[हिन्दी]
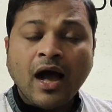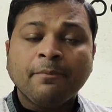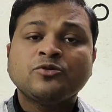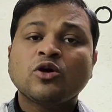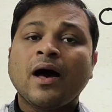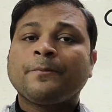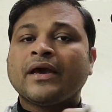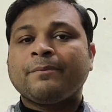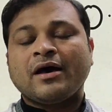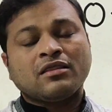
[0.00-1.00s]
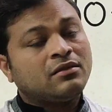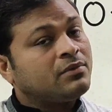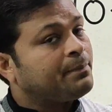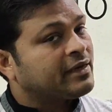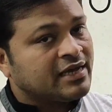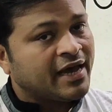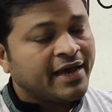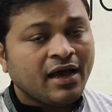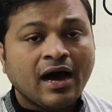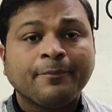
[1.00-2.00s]
अब जो आपके पास नंबर बचा
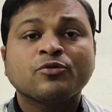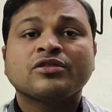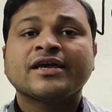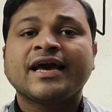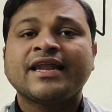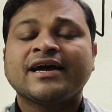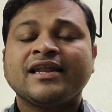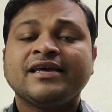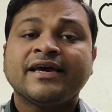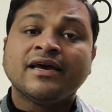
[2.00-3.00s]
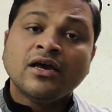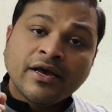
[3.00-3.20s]
है आप उससे क्या निकालिए